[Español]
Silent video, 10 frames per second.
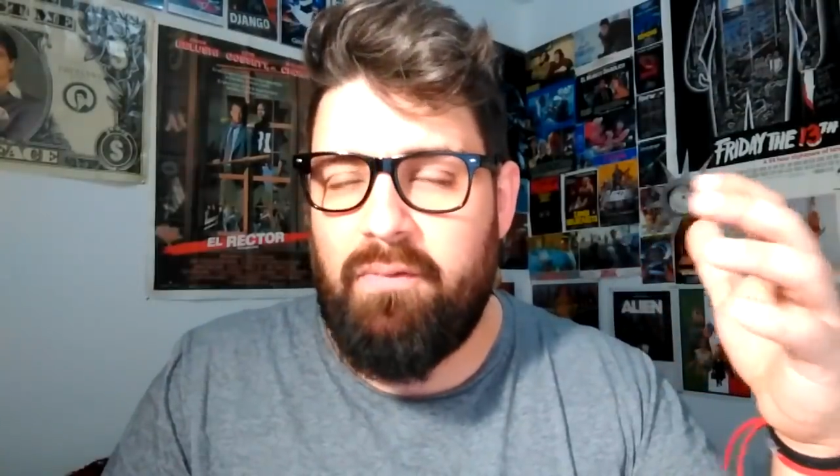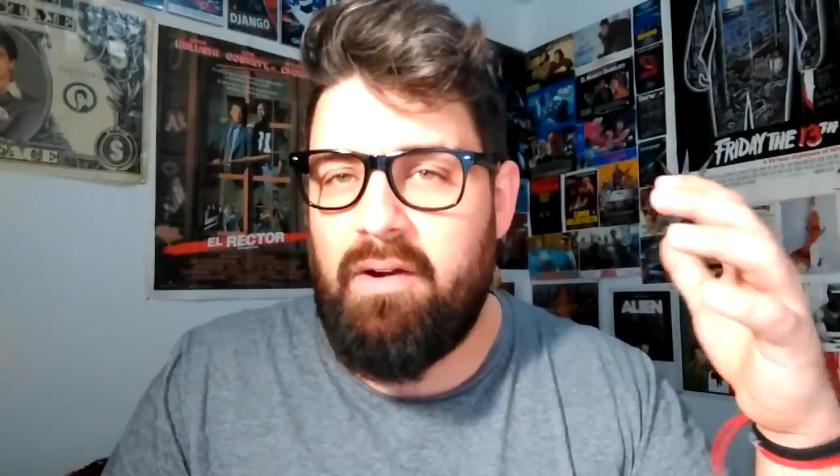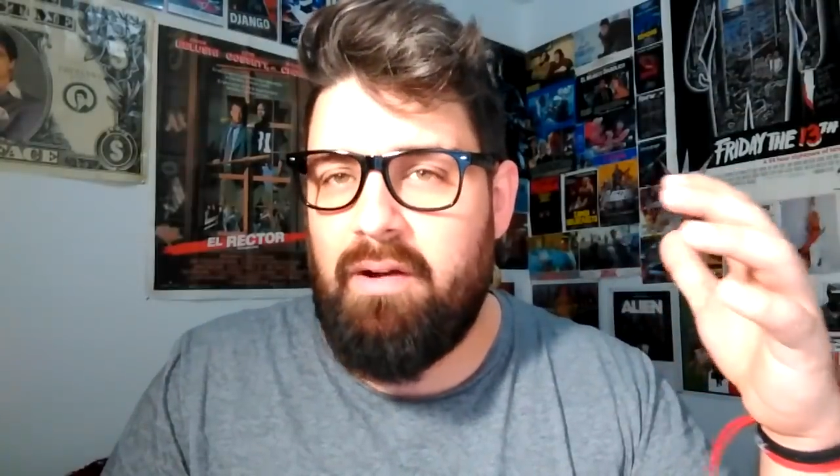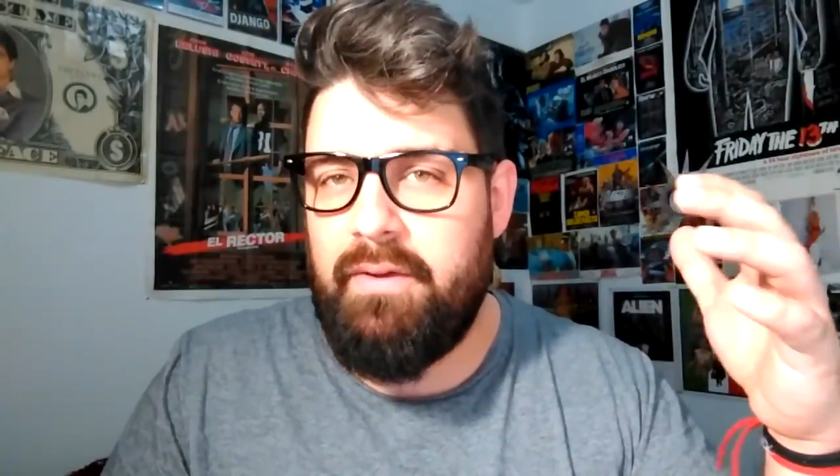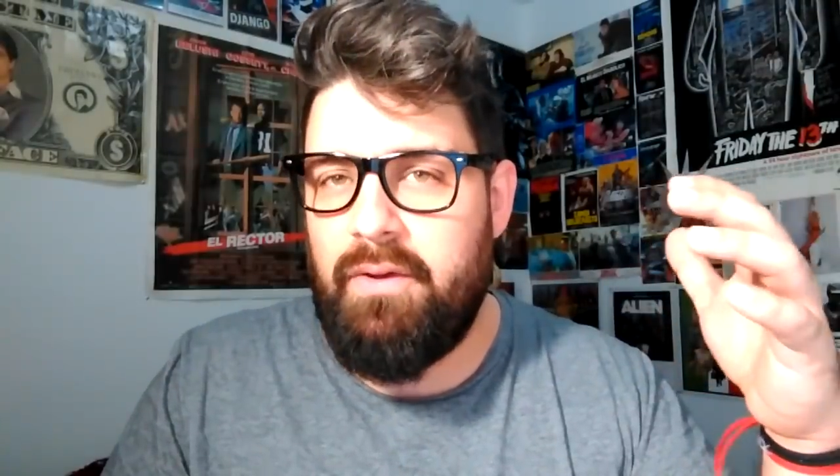
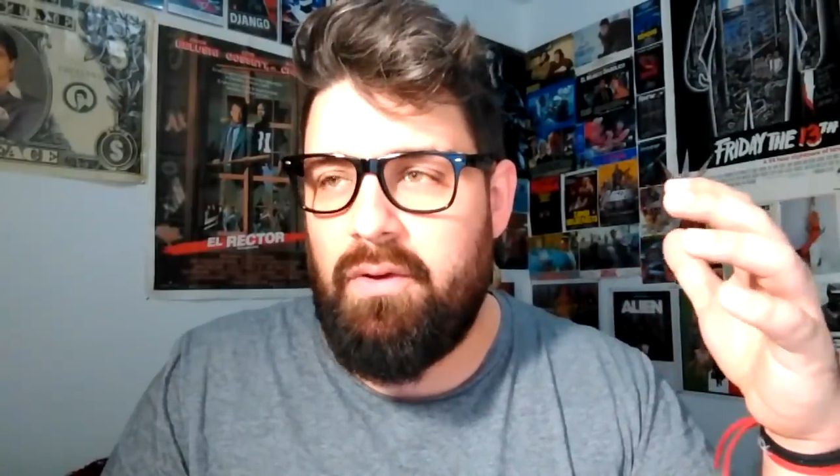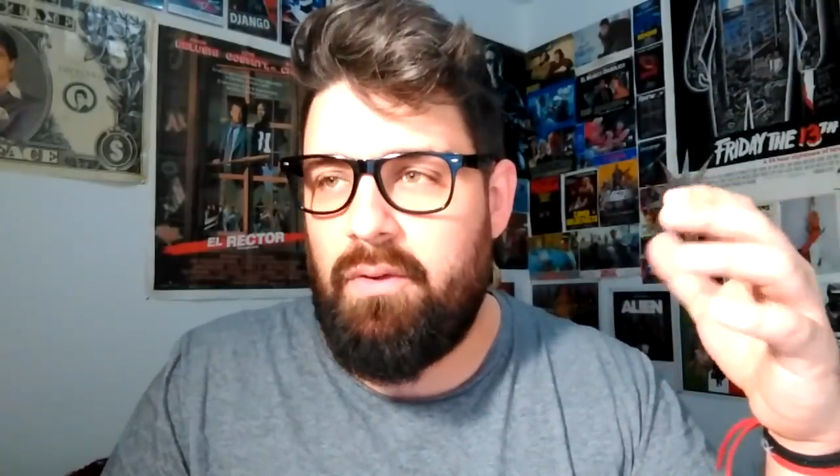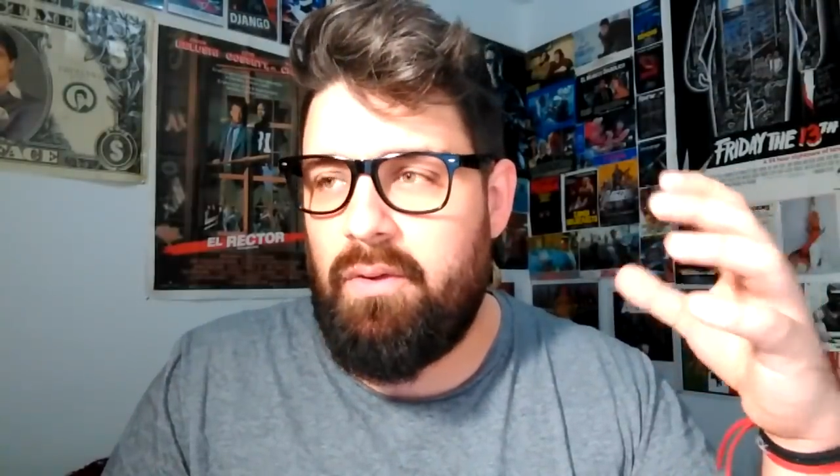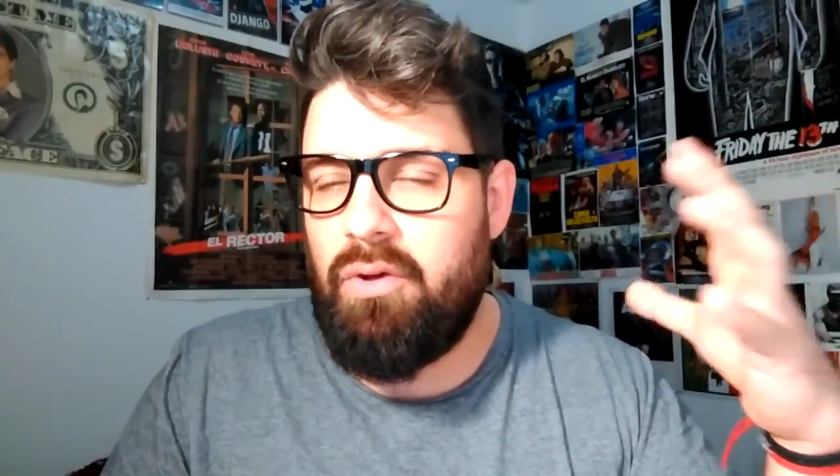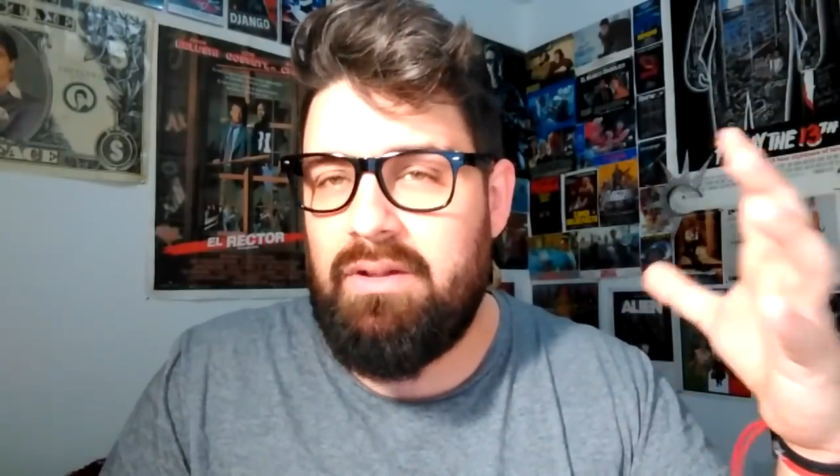fue
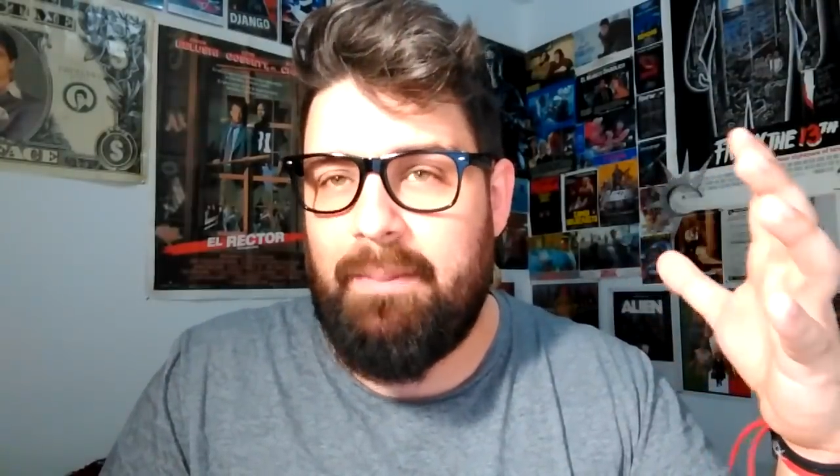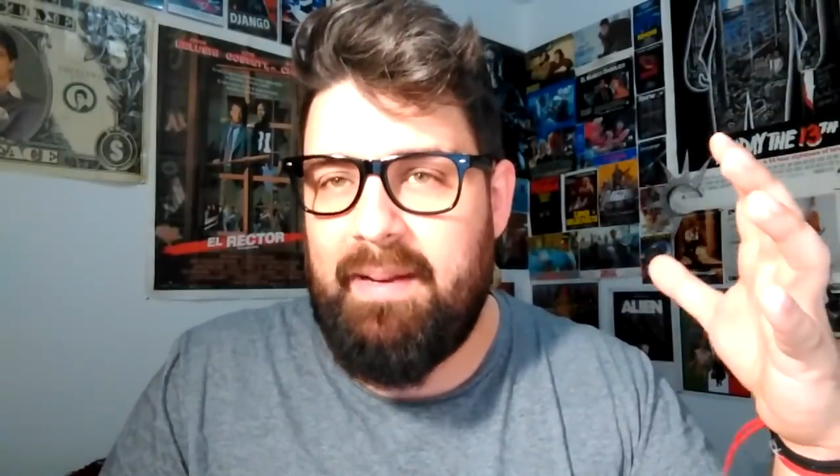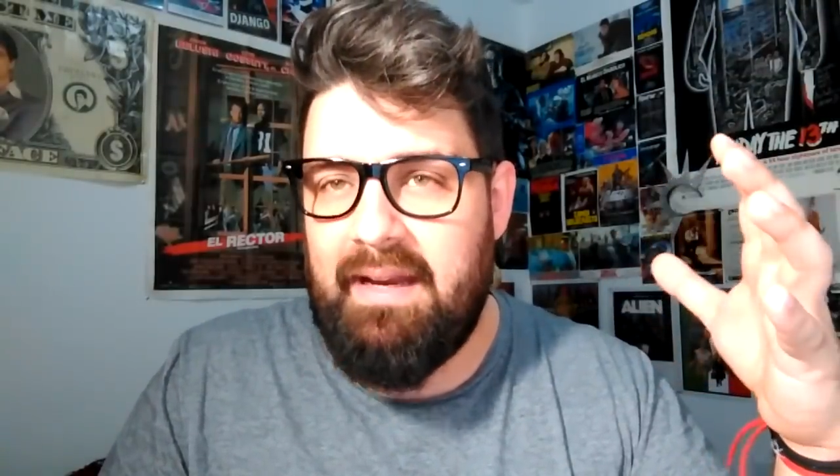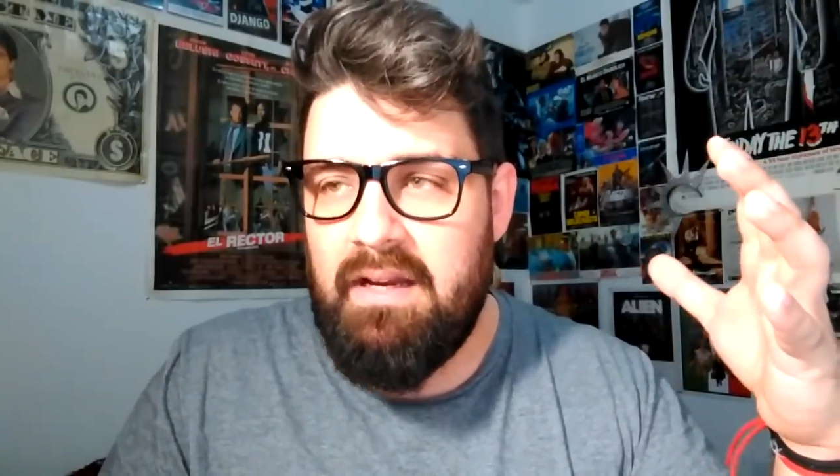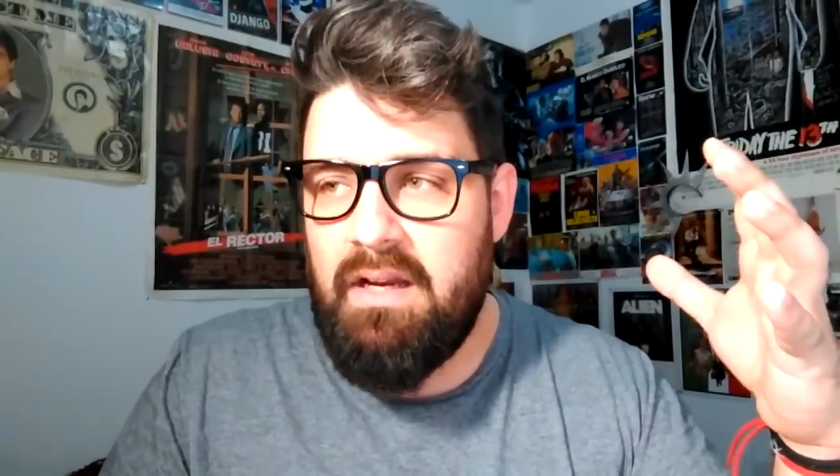cuando
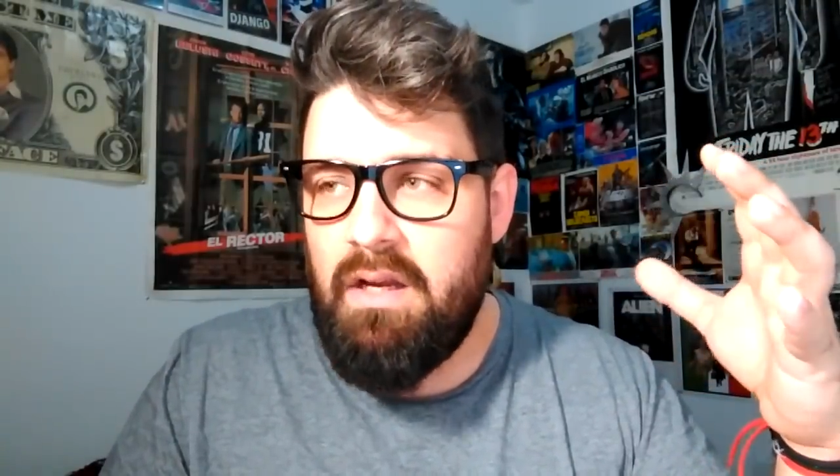JP